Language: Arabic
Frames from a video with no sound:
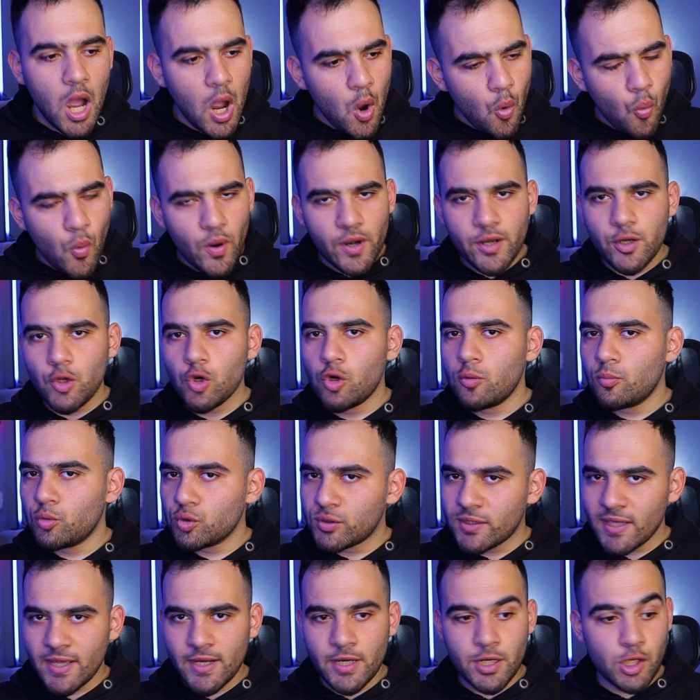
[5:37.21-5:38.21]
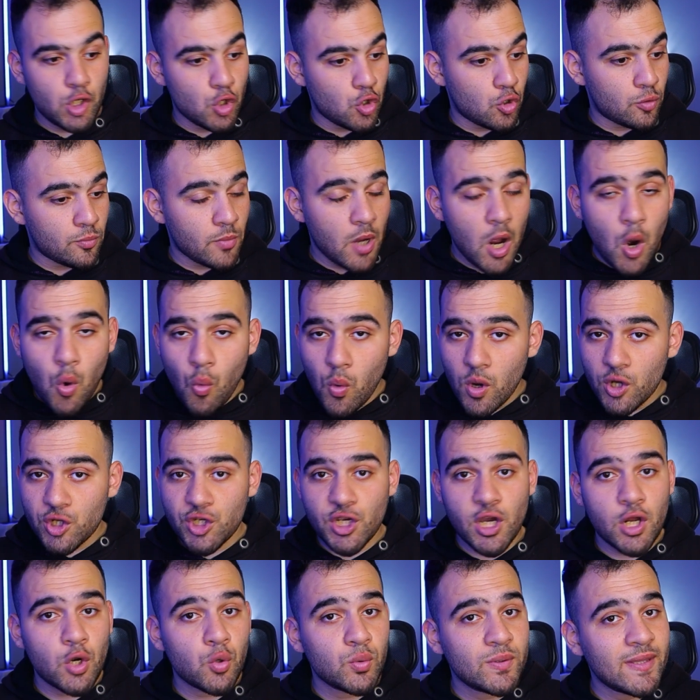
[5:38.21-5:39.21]
اول يوم وثاني يوم اول
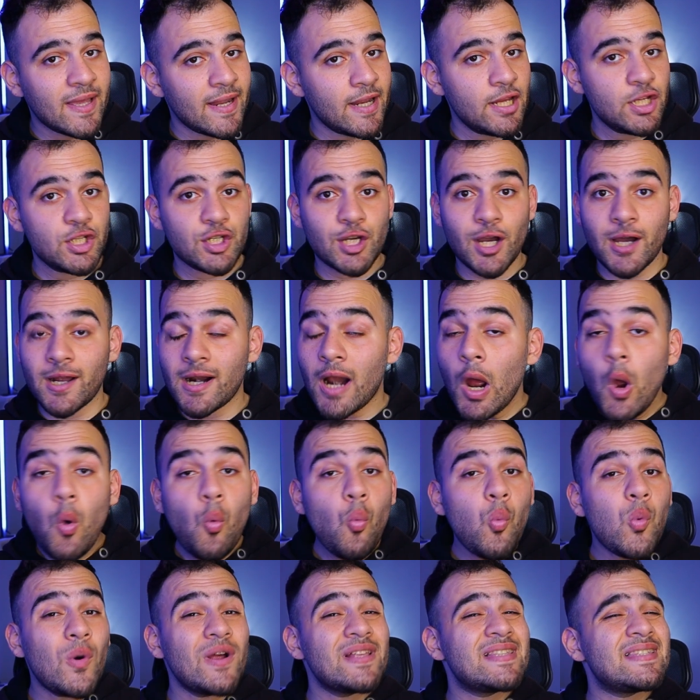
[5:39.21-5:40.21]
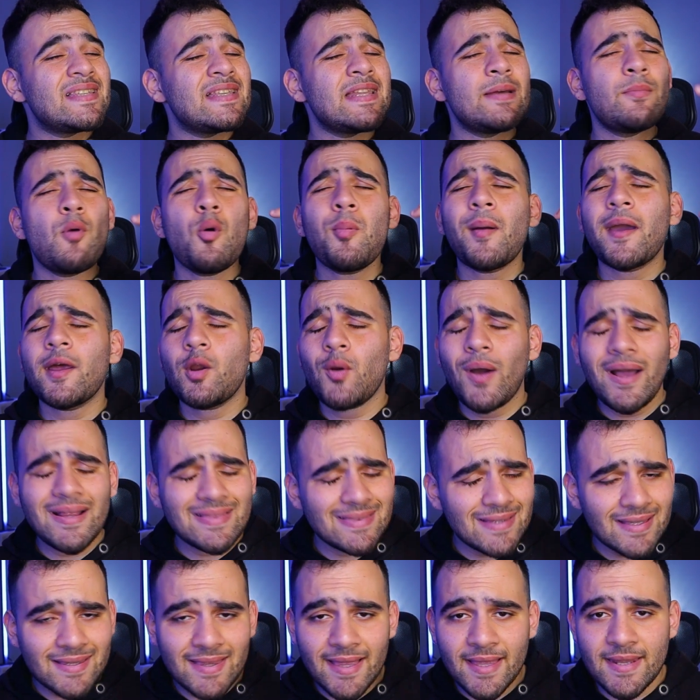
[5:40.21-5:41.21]
شهر وثاني شهر اول سنه ممكن
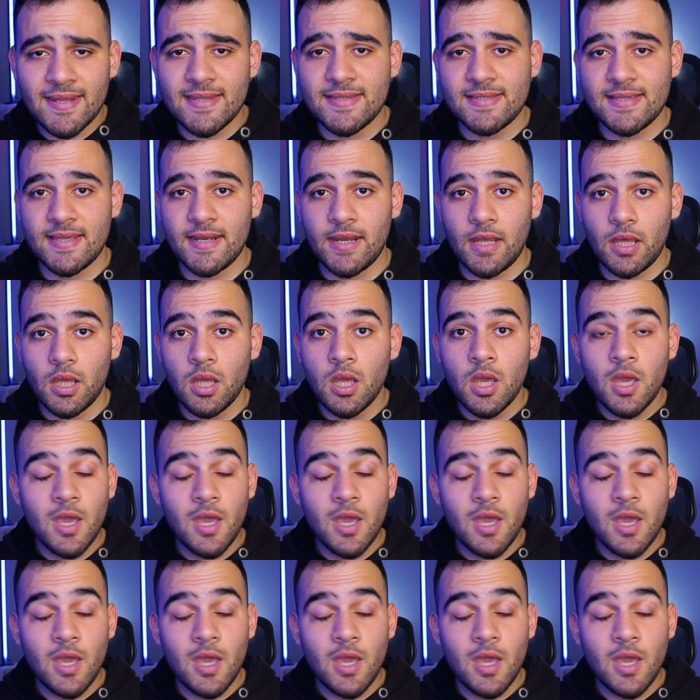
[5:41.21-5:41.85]
وحتى ثاني سنه